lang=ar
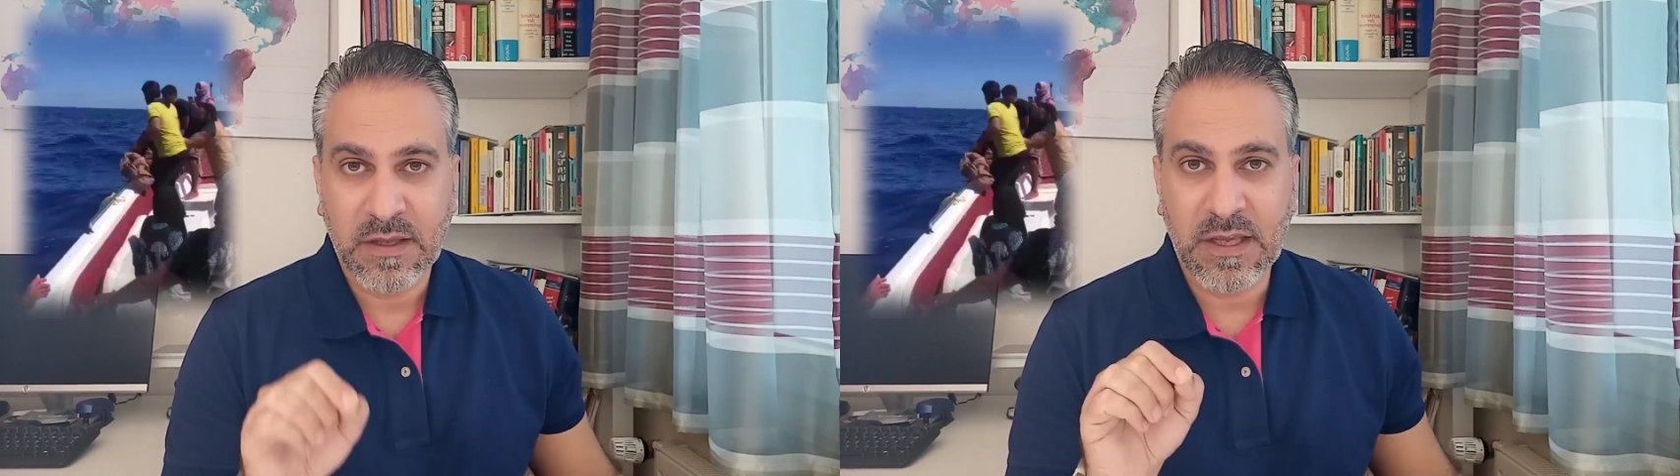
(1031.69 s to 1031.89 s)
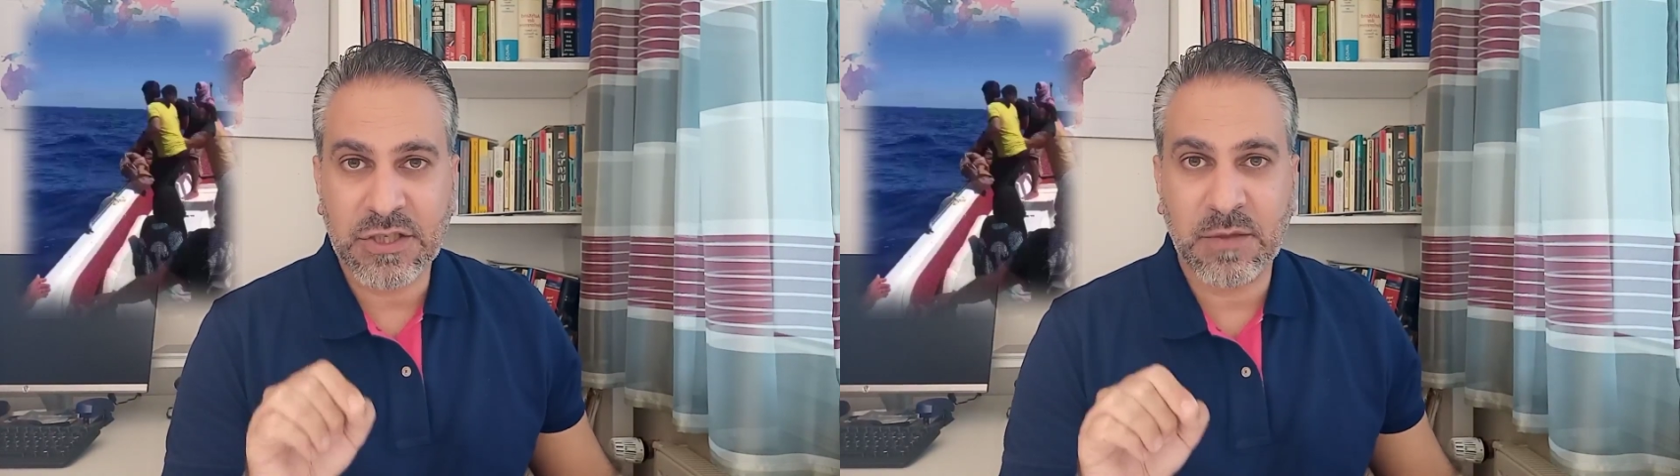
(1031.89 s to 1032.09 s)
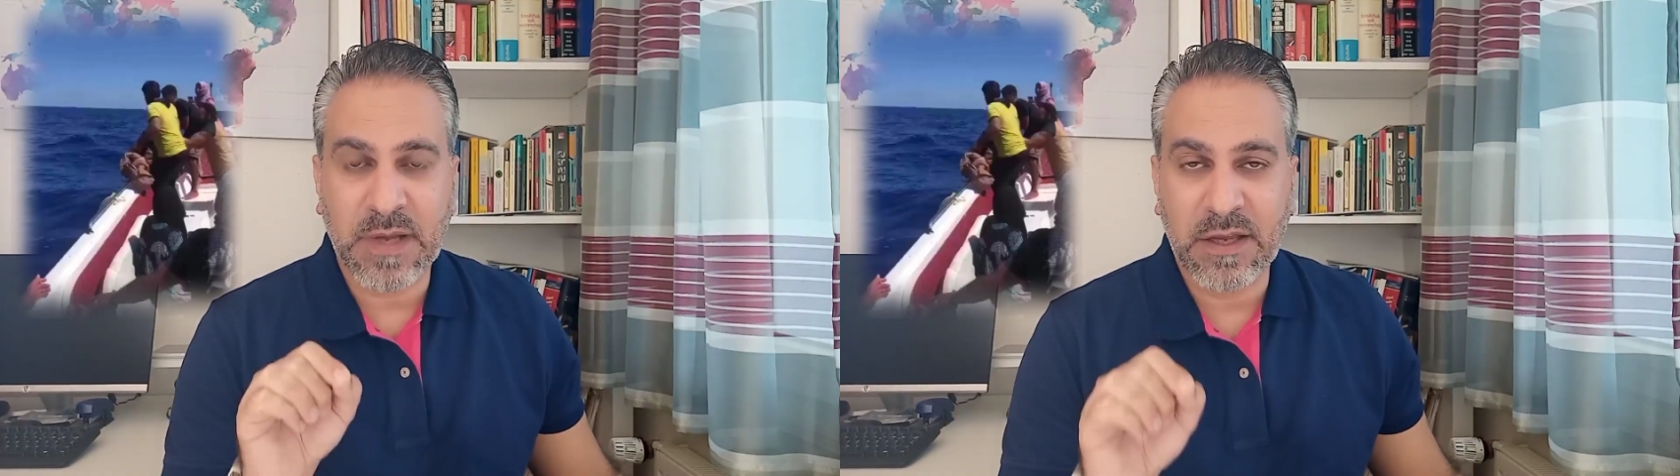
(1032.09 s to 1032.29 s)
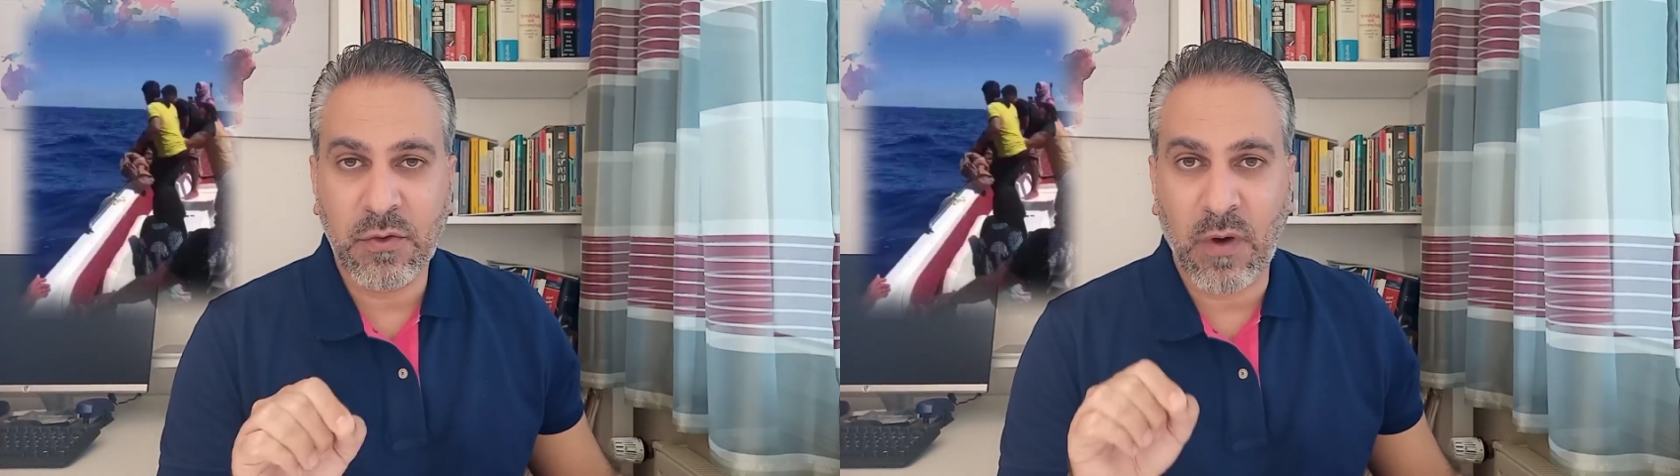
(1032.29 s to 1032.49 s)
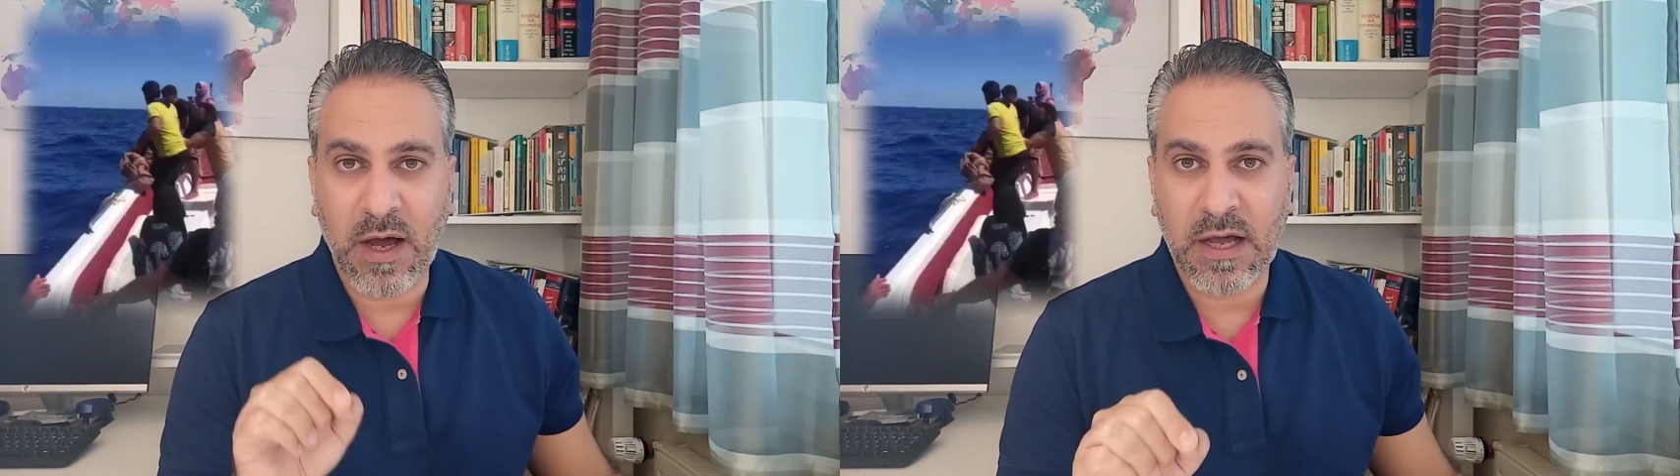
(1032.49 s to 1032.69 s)
يجب
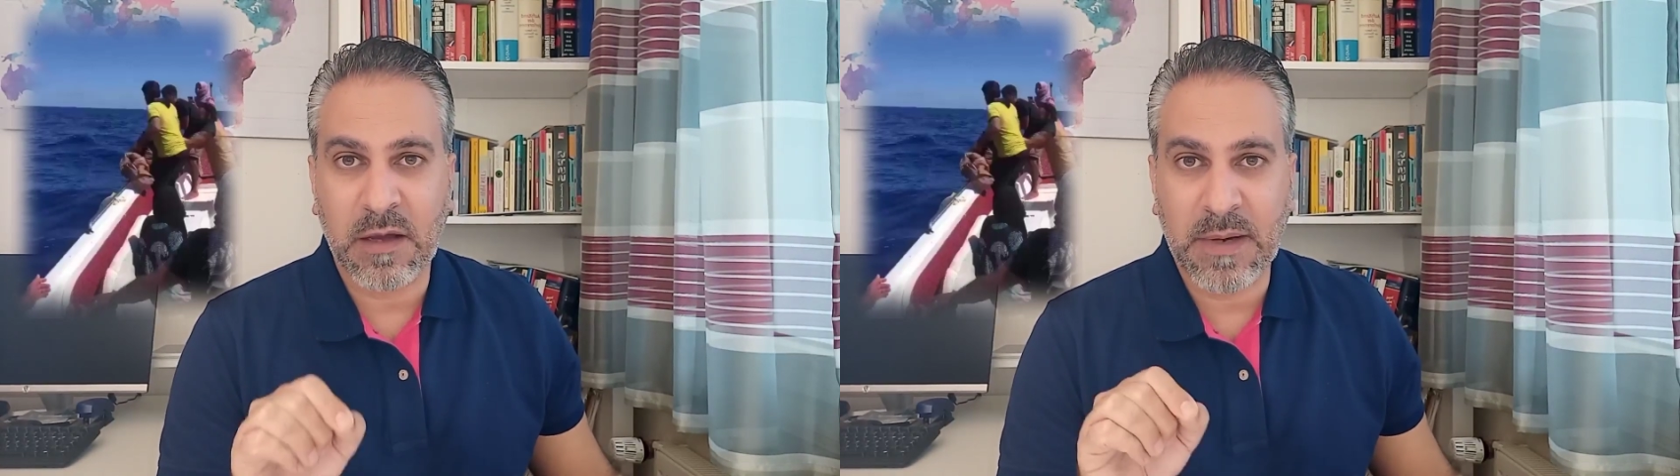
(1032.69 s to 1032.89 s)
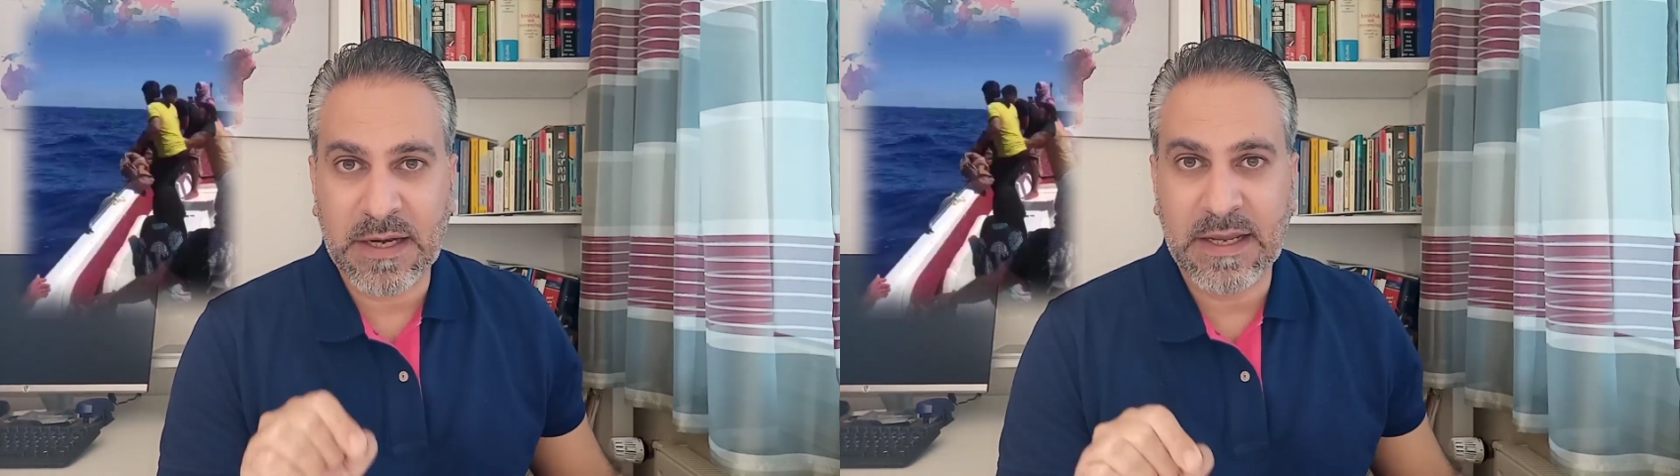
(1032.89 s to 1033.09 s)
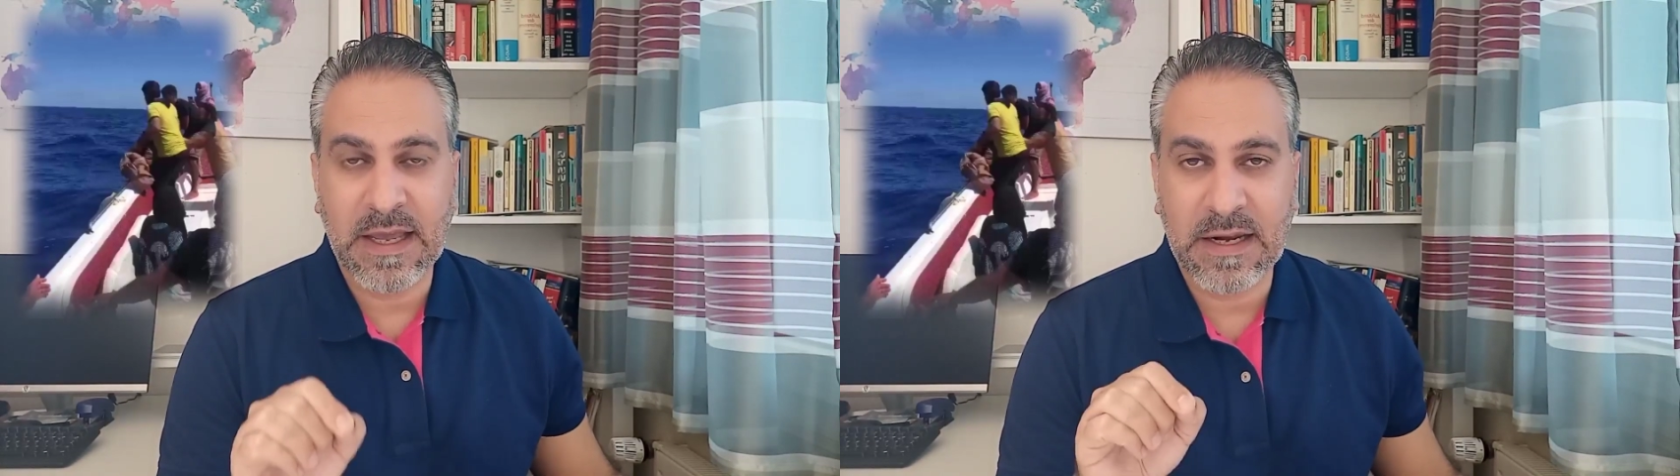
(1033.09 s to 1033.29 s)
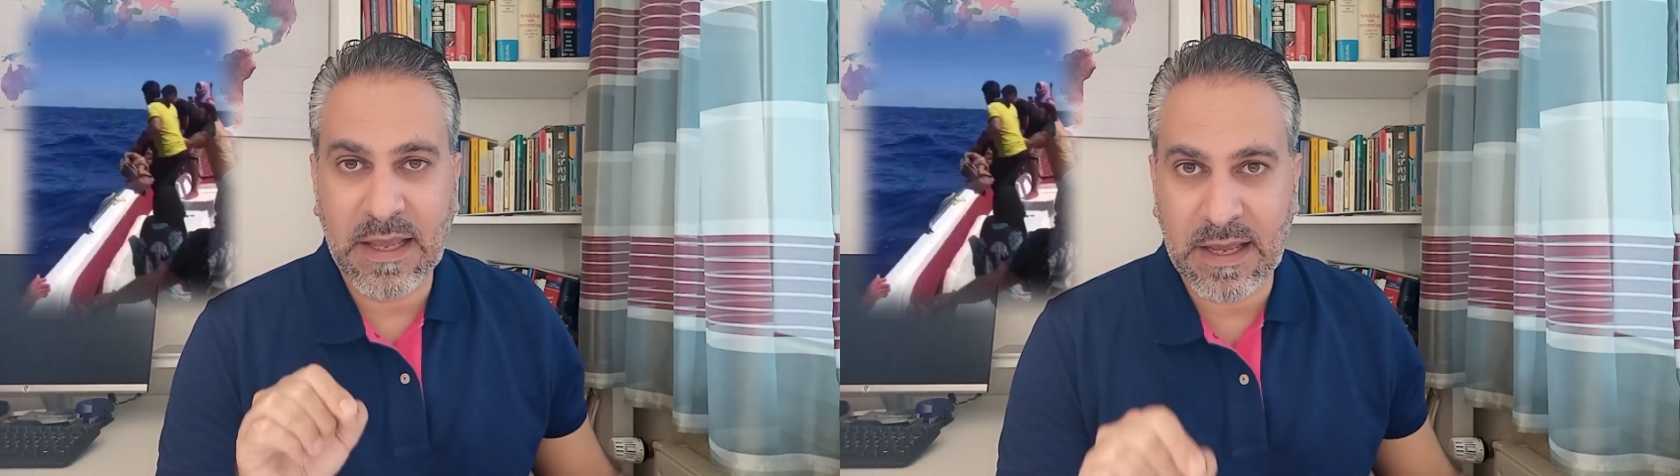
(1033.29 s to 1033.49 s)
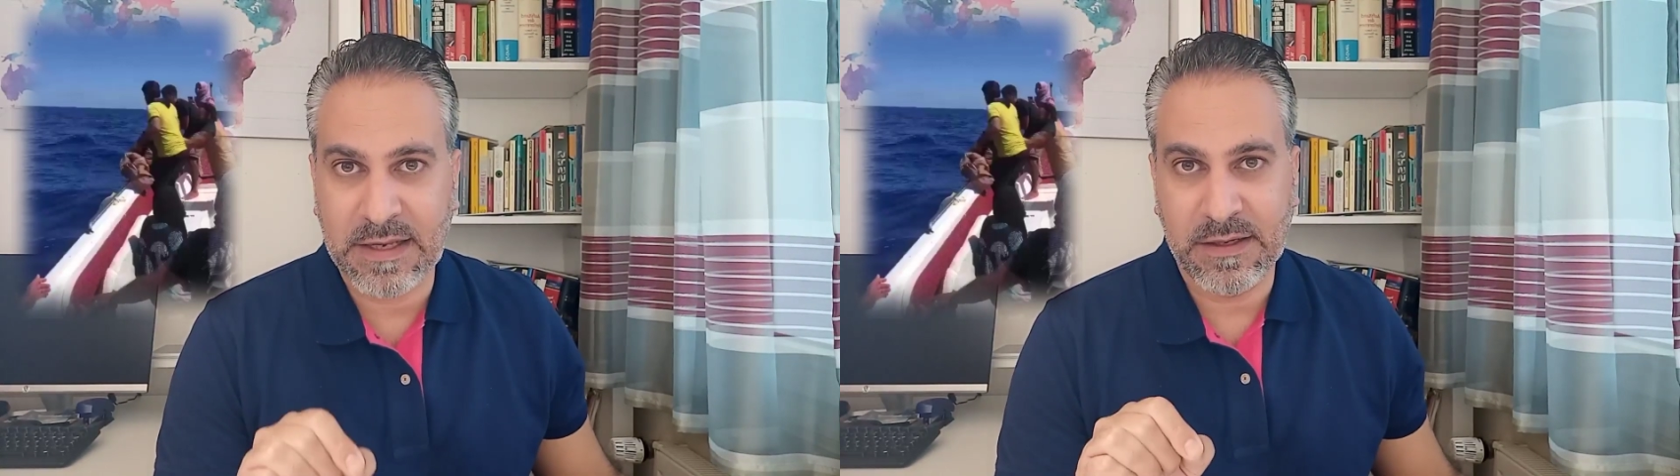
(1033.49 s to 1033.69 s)
أن يعاقب عليها
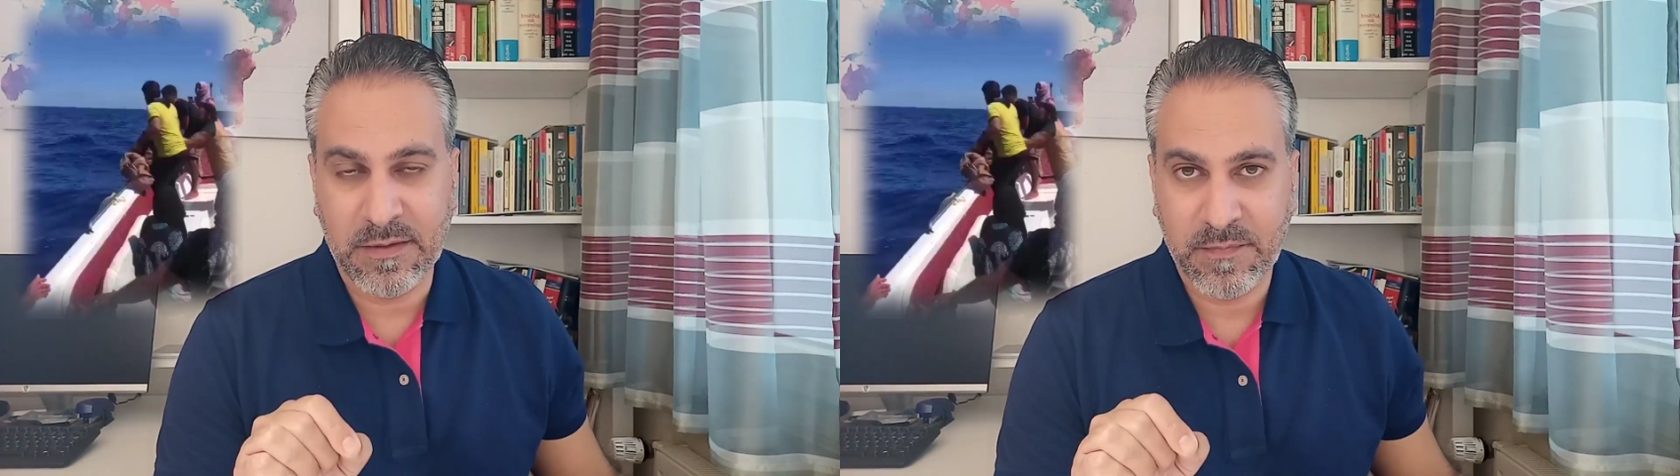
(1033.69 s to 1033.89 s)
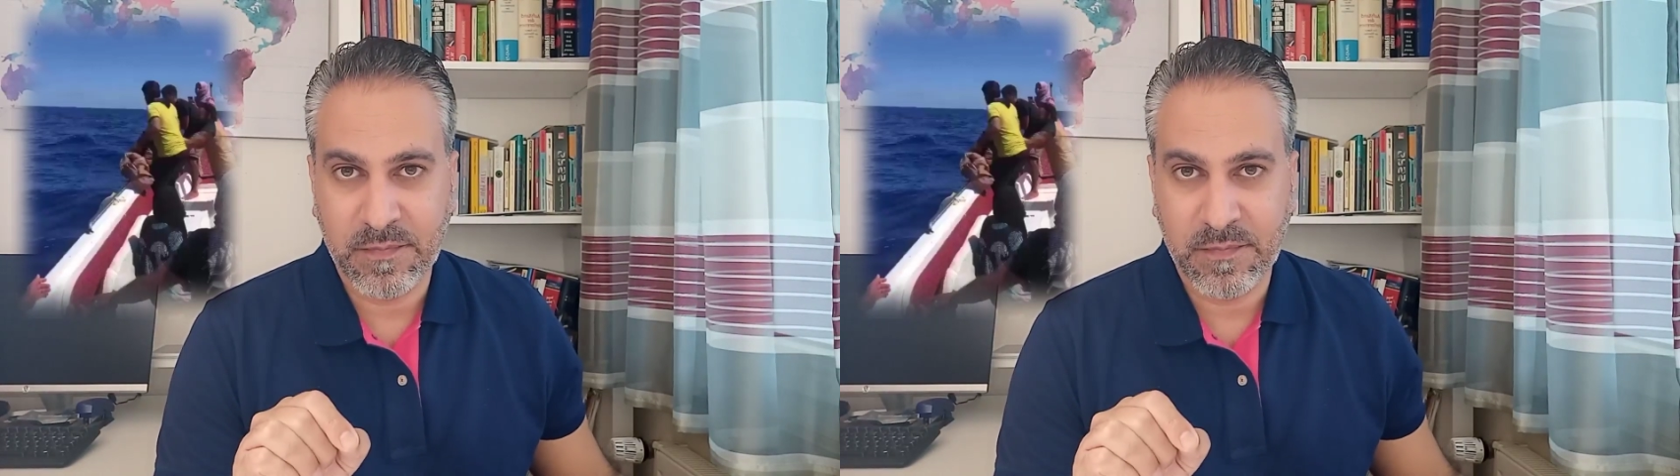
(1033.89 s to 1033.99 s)
الأهل